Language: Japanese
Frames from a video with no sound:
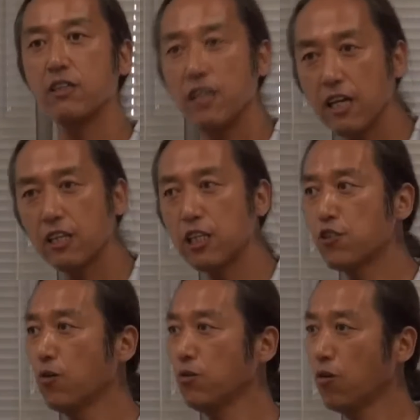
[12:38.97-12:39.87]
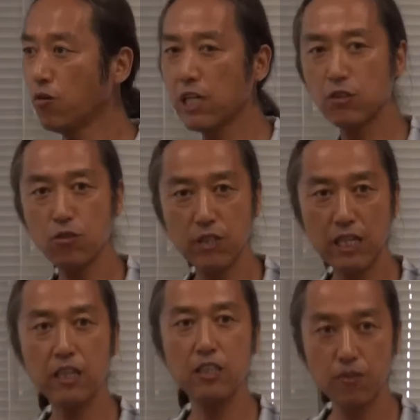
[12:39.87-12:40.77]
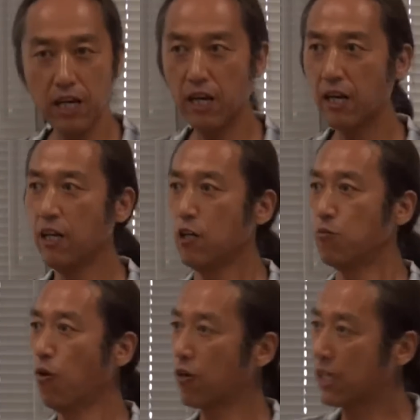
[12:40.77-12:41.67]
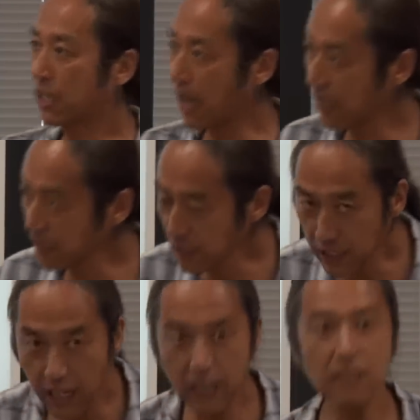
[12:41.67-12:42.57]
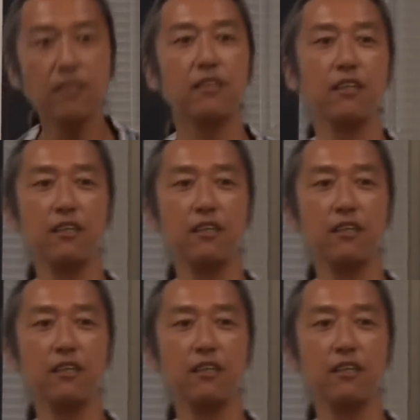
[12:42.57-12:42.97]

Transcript: ね、既存の音楽の中にはもうガンガン